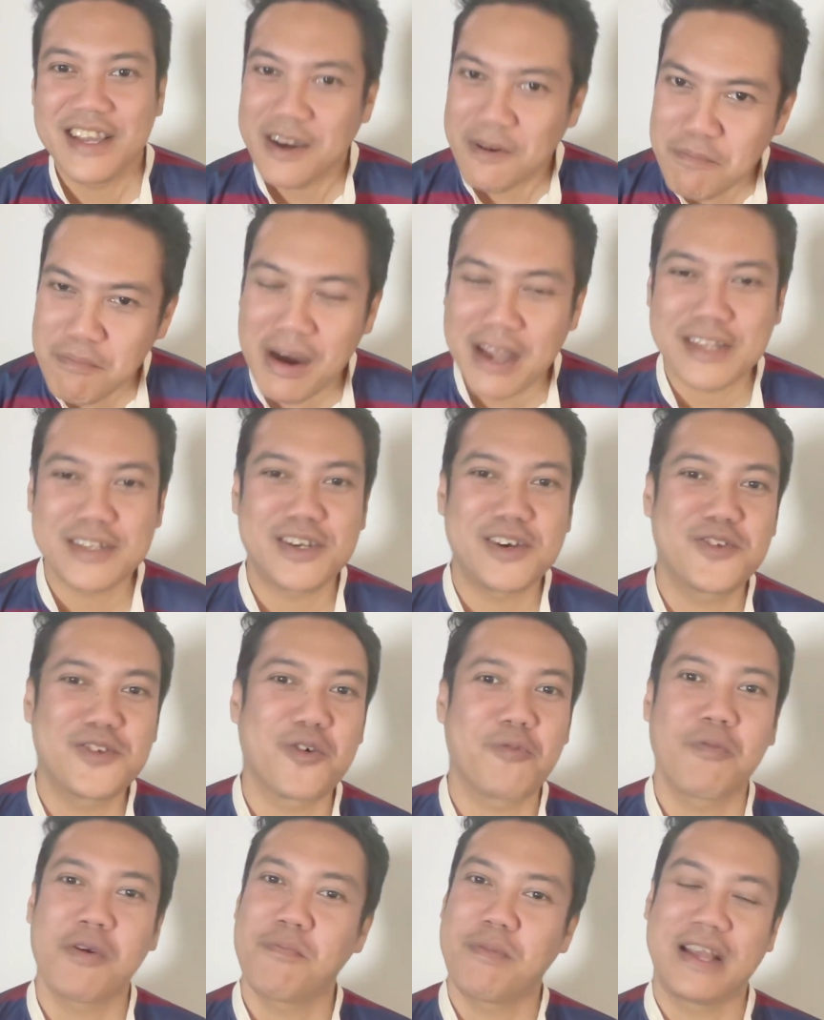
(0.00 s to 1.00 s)
มันก็ดู
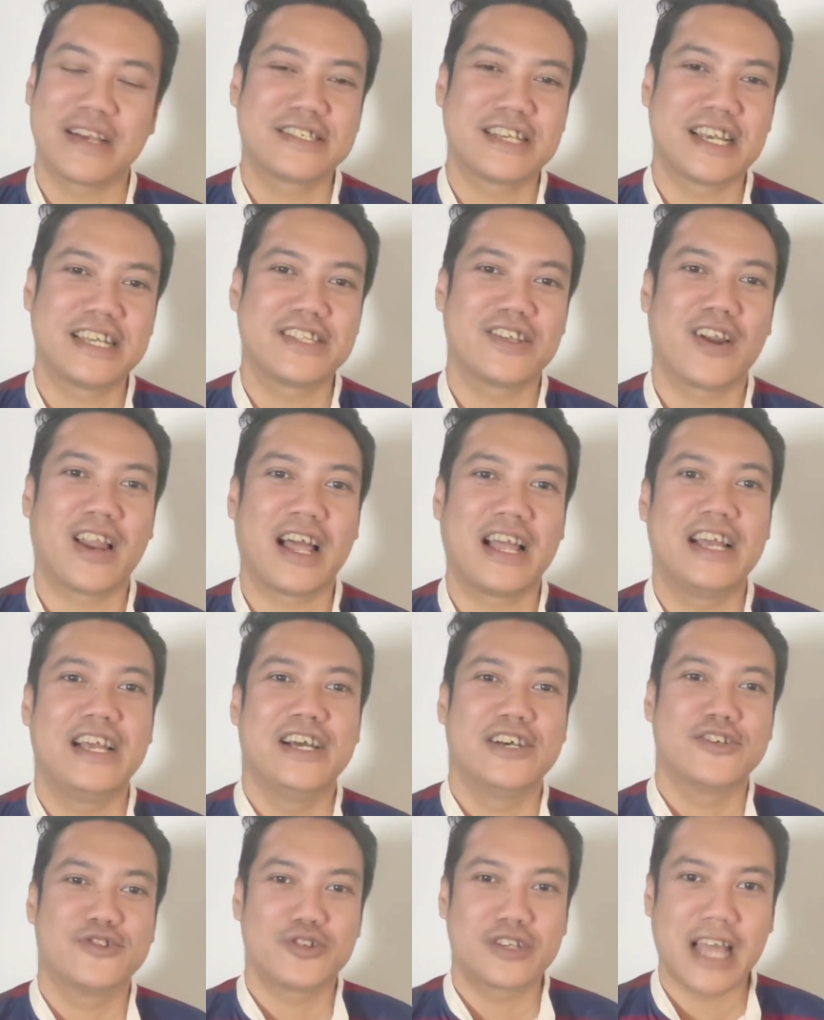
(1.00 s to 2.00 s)
ไม่เมคเซนส์เท่าไหร่
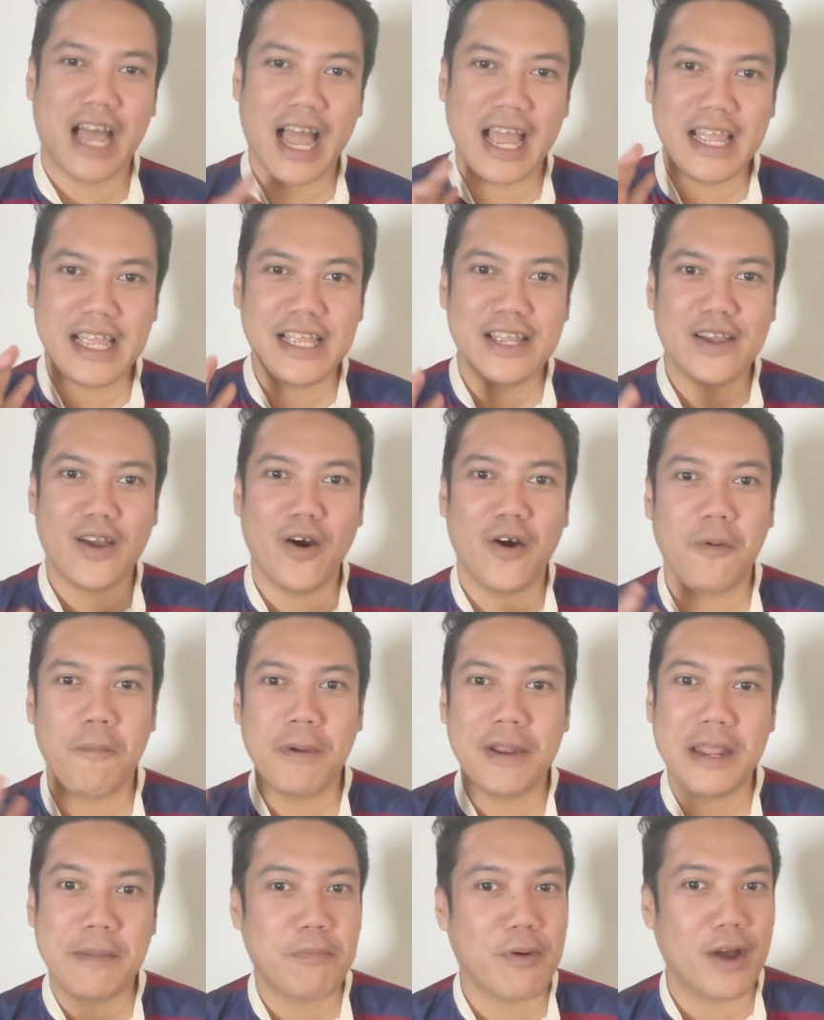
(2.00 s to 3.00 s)
สุดท้ายก็ไม่
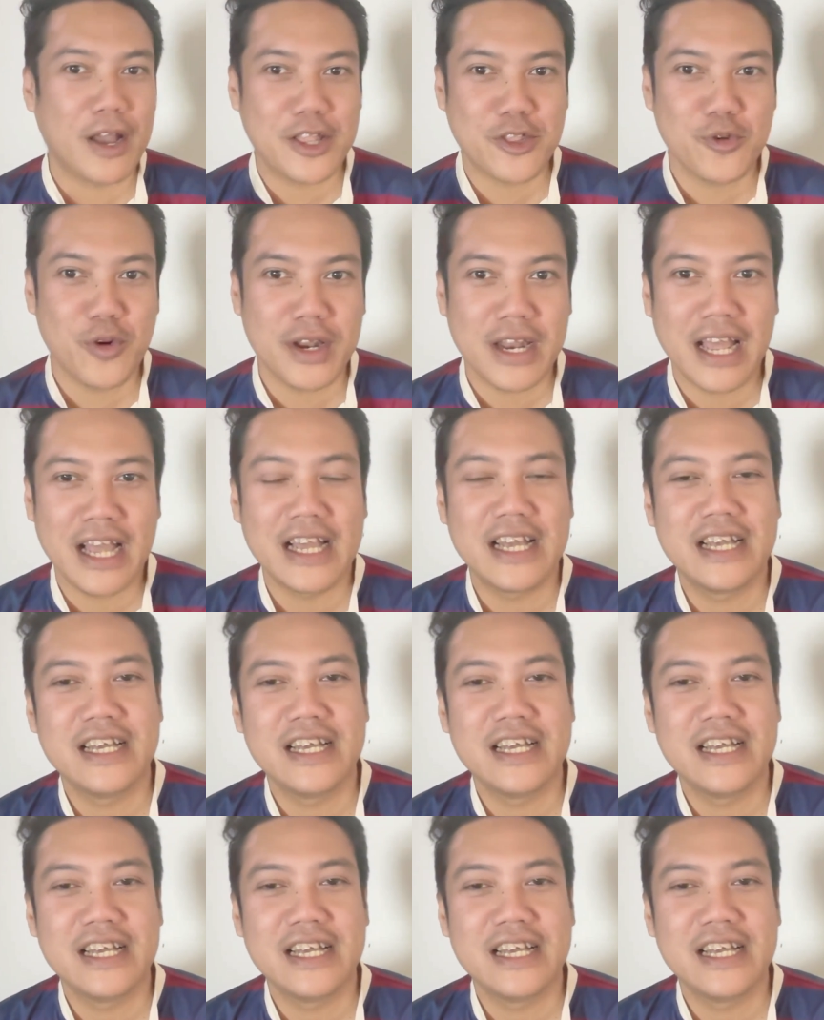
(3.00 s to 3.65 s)
ได้ปล่อยตัวนะ